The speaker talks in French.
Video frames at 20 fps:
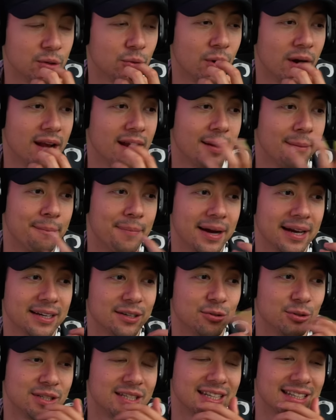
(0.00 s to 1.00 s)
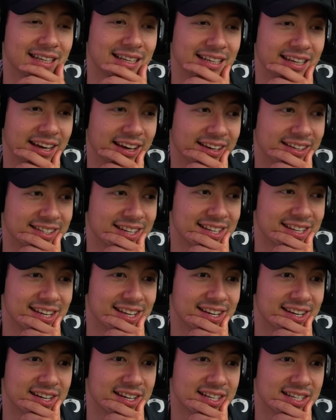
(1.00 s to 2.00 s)
Mini Wild Bah écoute, c'était
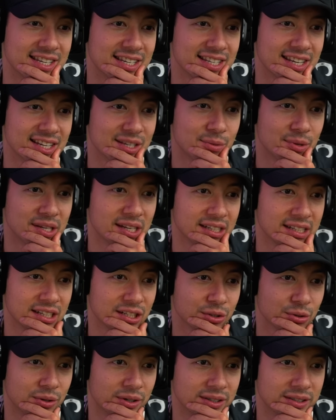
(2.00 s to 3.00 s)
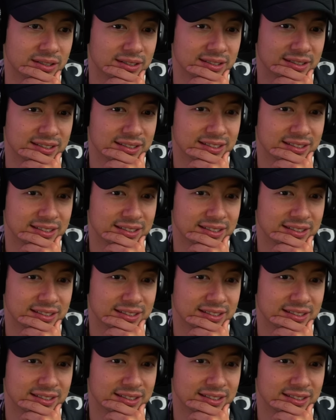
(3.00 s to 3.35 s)
la semaine dernière, je crois.